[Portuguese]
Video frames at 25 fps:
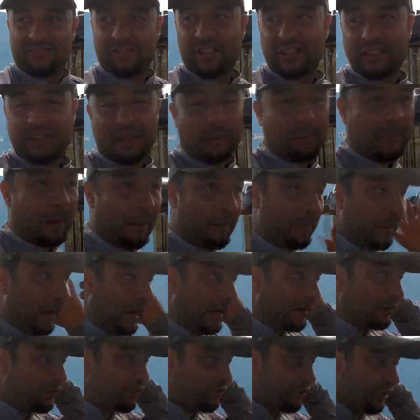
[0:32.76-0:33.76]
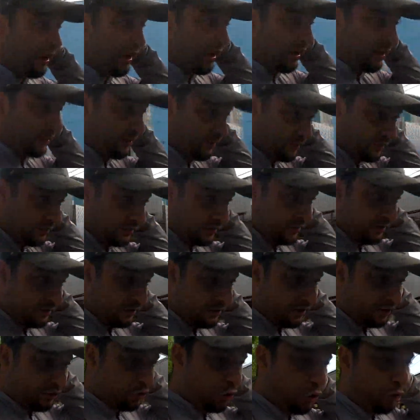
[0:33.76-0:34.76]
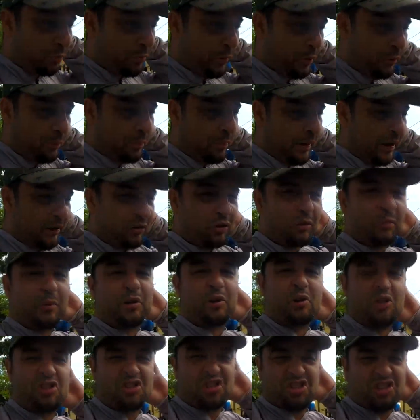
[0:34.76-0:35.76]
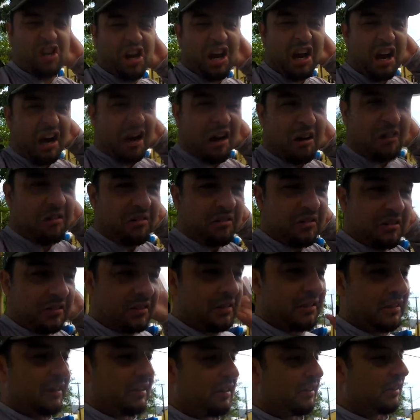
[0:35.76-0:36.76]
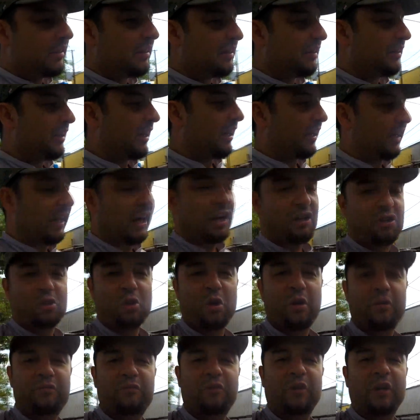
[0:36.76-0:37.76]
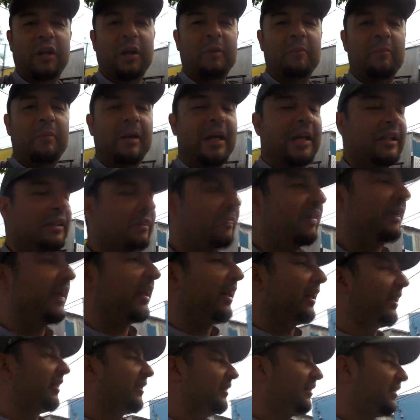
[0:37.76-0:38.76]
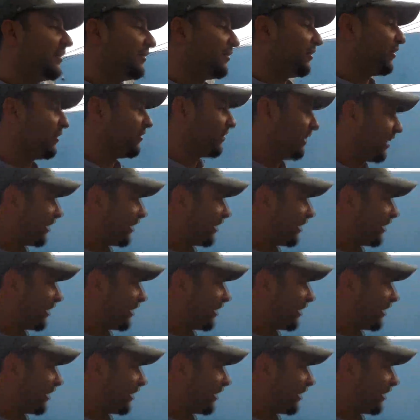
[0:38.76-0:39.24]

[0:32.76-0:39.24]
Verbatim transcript: já tá mamado já. Dormiu bem, dormiu no chão. O cachorro ficou lambendo ele. Foi um